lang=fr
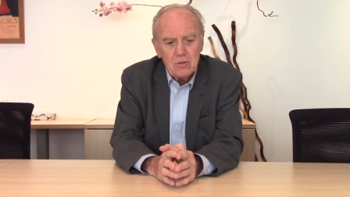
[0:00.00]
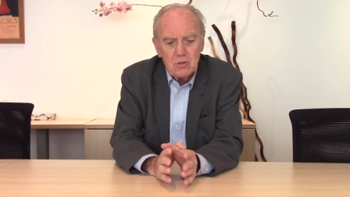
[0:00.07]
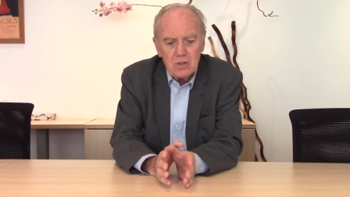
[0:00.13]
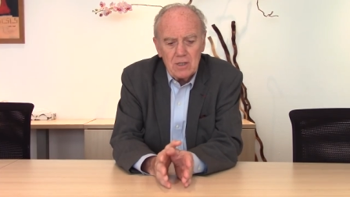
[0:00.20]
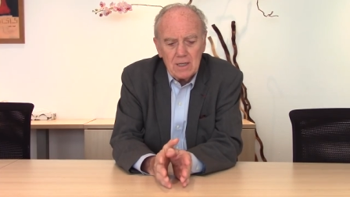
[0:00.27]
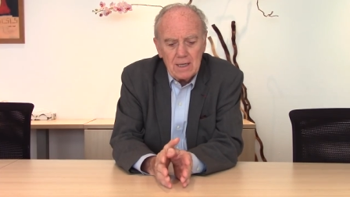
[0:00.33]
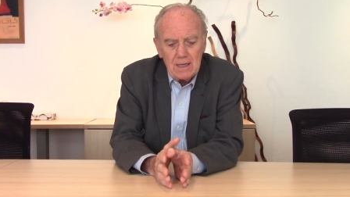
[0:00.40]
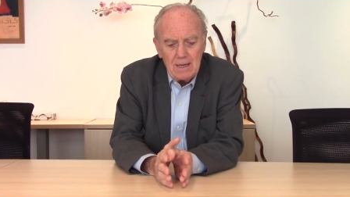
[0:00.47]
je
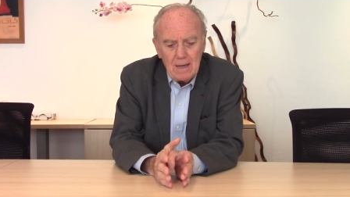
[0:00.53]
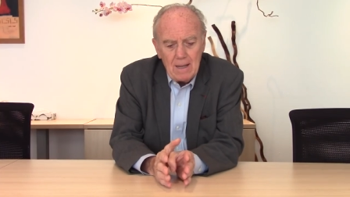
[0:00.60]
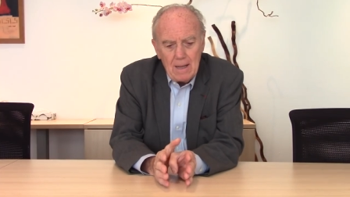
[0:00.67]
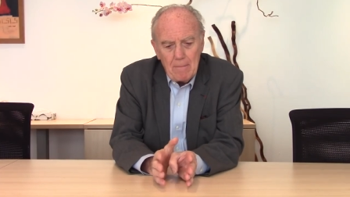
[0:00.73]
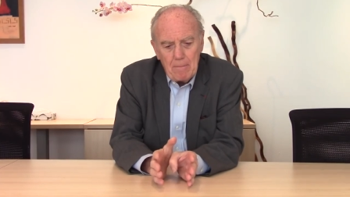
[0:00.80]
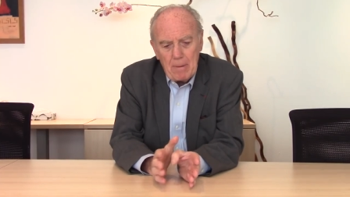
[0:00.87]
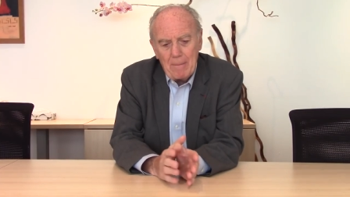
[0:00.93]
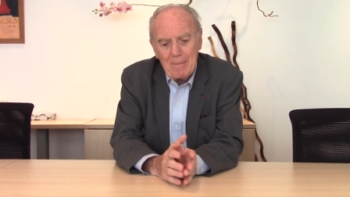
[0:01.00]
dirais,
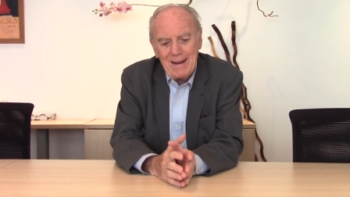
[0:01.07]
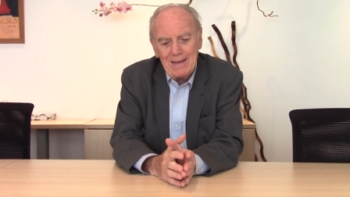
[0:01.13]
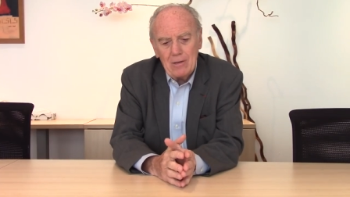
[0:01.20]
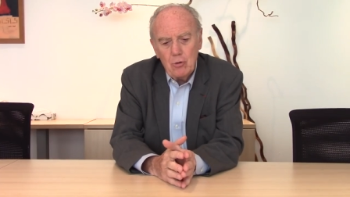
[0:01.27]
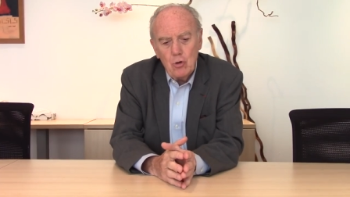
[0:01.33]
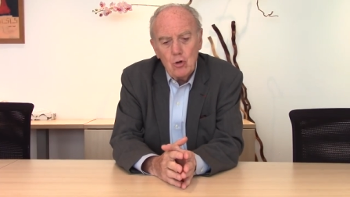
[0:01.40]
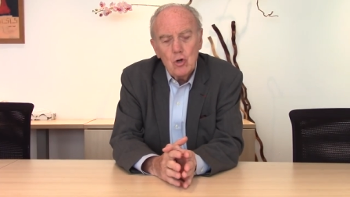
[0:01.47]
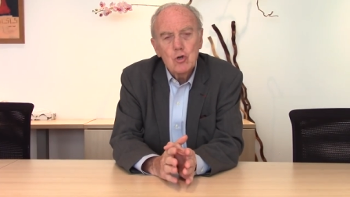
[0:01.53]
pas
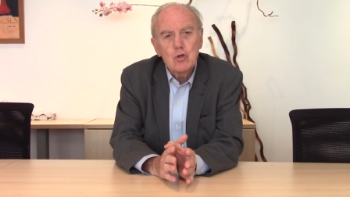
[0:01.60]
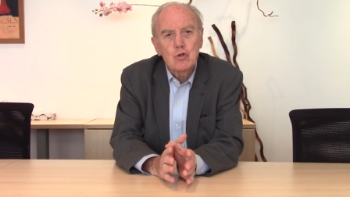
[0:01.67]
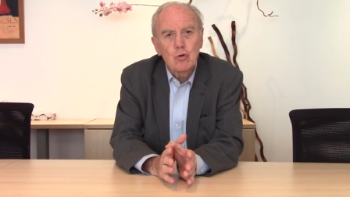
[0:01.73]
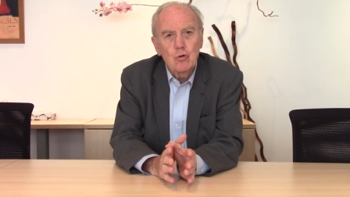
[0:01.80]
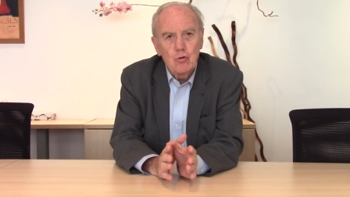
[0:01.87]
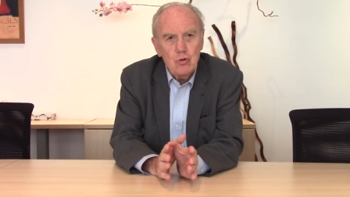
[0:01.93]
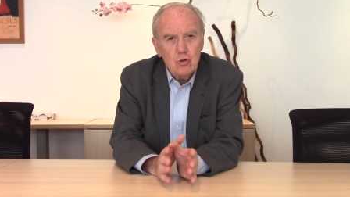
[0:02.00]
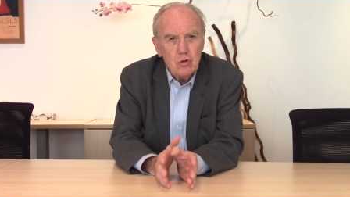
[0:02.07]
mal de
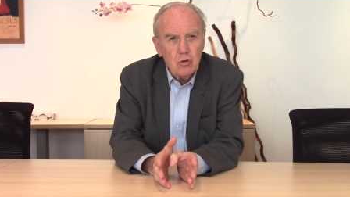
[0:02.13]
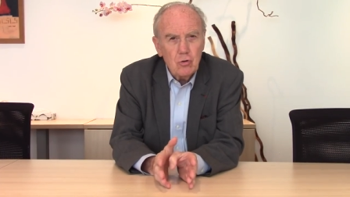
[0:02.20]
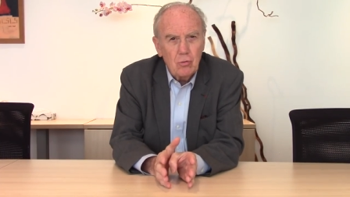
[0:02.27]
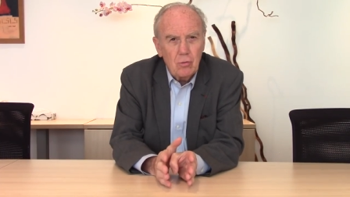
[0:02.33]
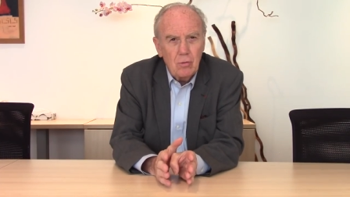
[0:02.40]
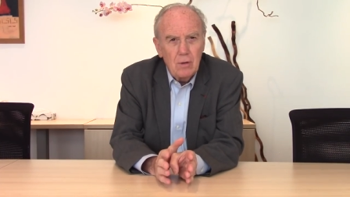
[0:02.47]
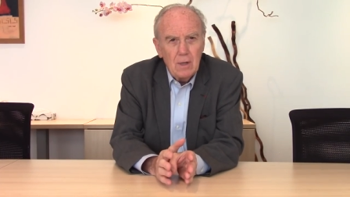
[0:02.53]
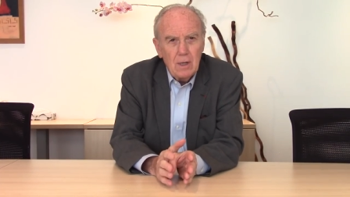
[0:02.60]

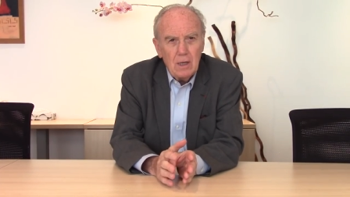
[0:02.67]
solutions.